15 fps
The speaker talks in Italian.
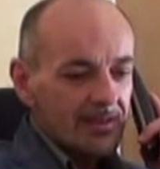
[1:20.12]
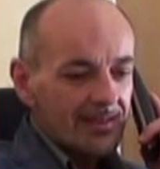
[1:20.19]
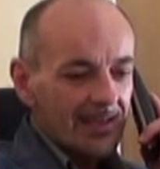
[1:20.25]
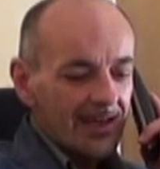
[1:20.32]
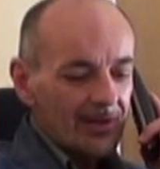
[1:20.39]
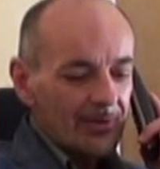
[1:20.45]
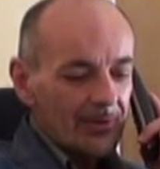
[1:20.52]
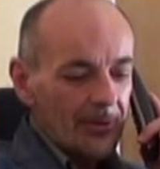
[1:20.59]
Tu,
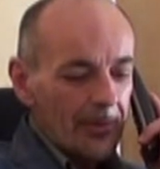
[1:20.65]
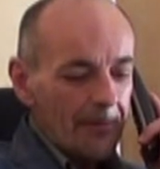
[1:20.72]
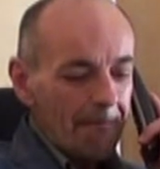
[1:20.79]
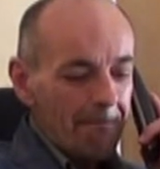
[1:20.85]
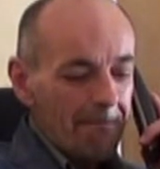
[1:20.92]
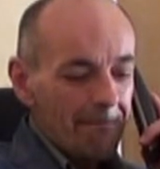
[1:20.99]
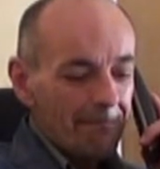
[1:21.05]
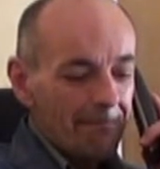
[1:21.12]

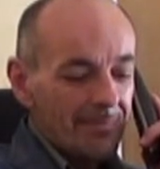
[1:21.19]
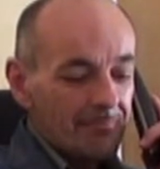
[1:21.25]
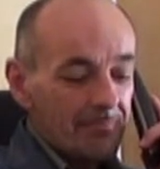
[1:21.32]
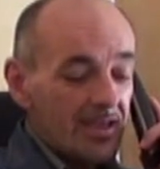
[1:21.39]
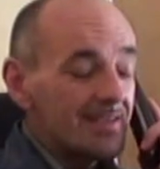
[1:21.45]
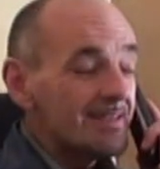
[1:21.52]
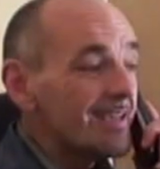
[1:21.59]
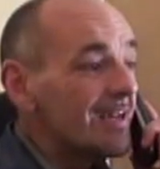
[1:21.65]

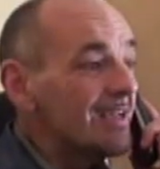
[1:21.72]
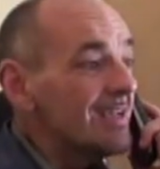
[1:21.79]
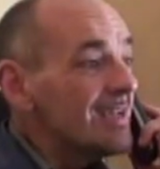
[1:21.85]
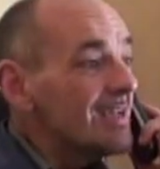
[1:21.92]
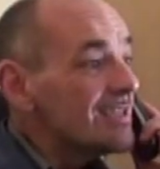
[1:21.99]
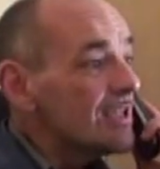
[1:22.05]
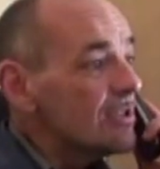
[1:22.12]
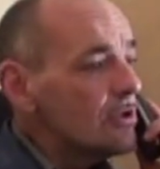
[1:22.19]
che hai
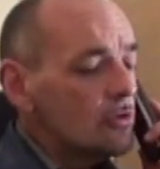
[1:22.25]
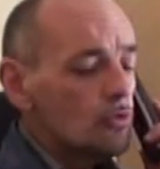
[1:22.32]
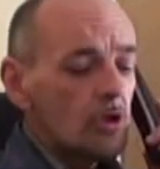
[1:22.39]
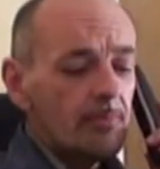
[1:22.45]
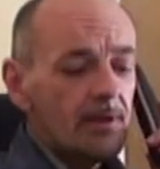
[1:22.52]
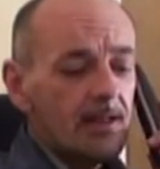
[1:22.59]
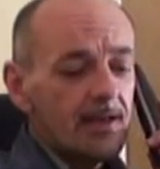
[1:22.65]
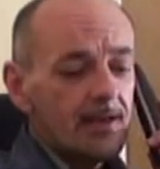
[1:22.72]
rinunciato ad un'aula
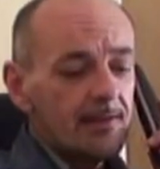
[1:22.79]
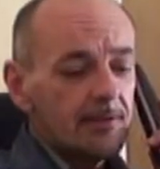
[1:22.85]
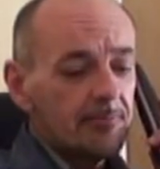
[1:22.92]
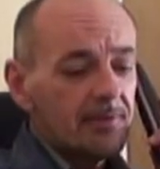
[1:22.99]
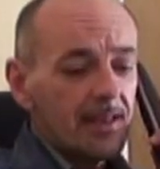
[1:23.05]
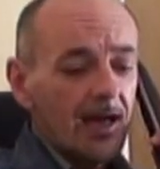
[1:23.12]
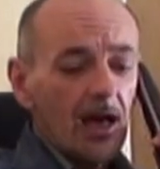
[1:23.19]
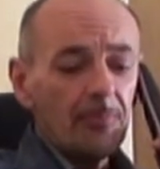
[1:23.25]
per un
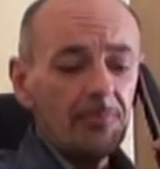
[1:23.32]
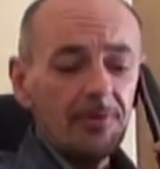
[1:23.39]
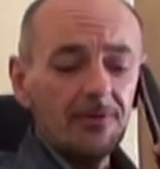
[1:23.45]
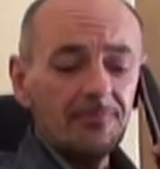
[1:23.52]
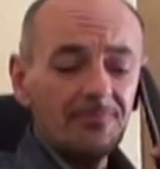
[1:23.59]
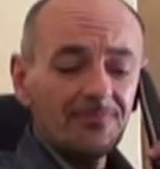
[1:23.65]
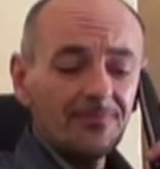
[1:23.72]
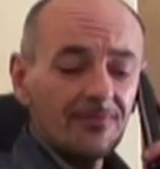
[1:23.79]
ufficio.
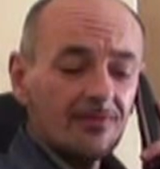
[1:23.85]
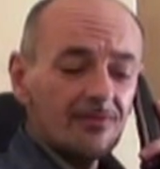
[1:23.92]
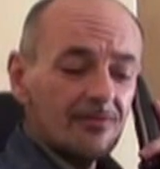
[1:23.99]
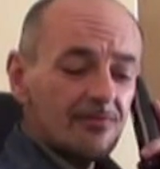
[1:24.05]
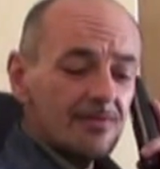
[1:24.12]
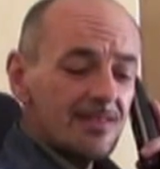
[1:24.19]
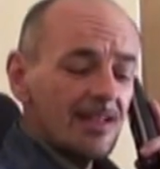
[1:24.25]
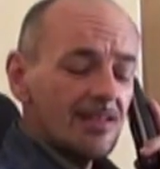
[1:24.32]

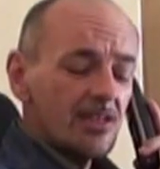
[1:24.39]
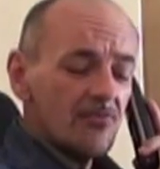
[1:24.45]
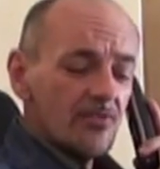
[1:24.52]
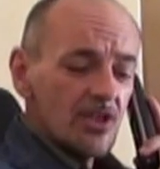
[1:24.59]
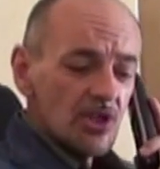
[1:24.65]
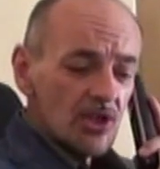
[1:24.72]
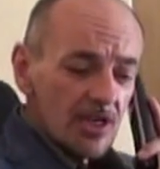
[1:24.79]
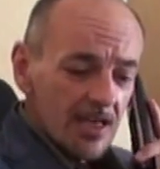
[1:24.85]

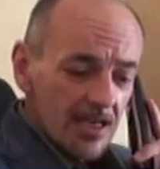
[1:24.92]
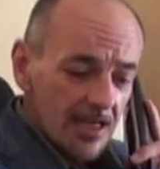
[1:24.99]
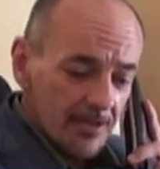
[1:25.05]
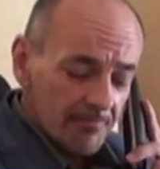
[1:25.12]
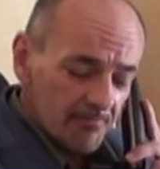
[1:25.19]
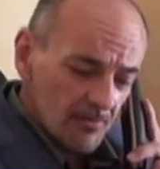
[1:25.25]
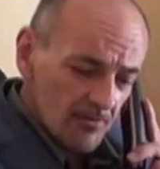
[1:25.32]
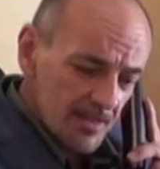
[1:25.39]
Proprio
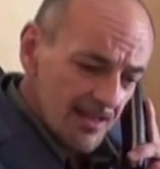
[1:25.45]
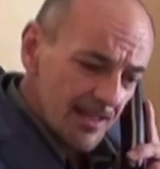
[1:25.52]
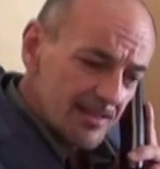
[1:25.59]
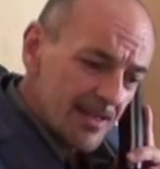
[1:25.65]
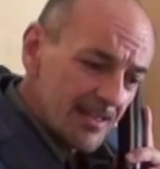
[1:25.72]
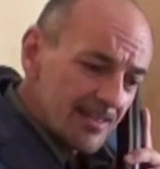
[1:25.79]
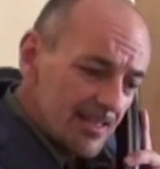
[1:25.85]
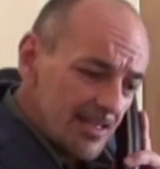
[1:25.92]
tu
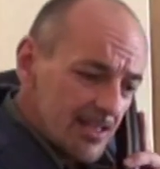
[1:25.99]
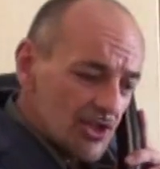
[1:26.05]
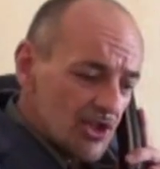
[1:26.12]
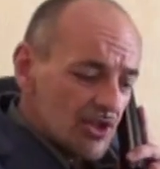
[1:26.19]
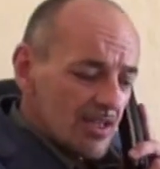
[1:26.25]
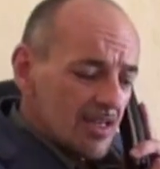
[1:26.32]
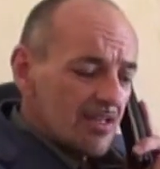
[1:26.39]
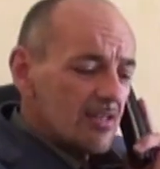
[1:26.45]

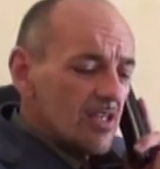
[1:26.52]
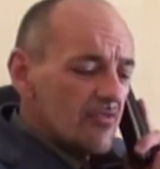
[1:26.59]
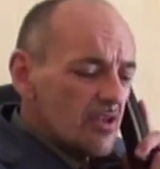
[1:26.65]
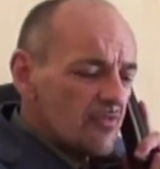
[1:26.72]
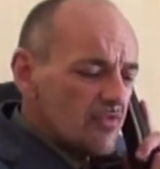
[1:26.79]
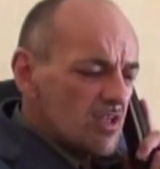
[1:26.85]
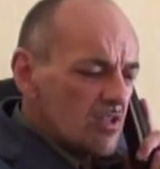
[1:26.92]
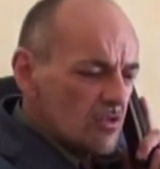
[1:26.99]
vorresti
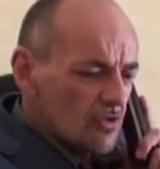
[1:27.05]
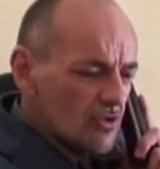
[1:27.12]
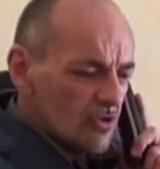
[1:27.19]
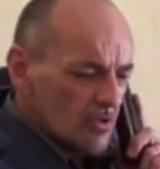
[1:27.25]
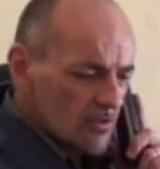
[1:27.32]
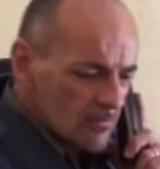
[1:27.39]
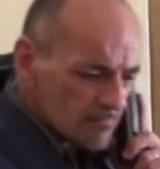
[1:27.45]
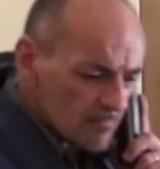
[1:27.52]
valutare
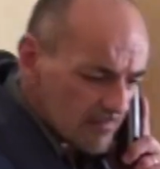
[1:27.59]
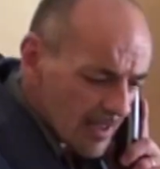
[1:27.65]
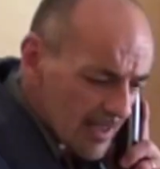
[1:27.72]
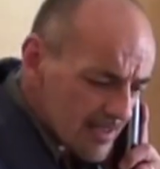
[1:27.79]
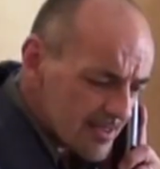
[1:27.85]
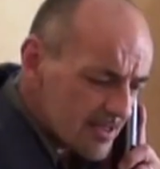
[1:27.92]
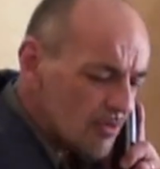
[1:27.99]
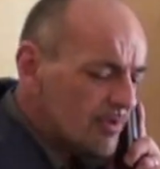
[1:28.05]

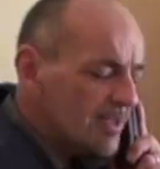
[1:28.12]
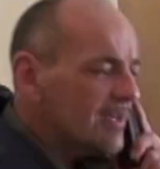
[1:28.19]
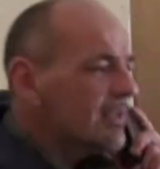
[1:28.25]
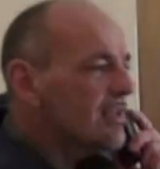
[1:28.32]
me.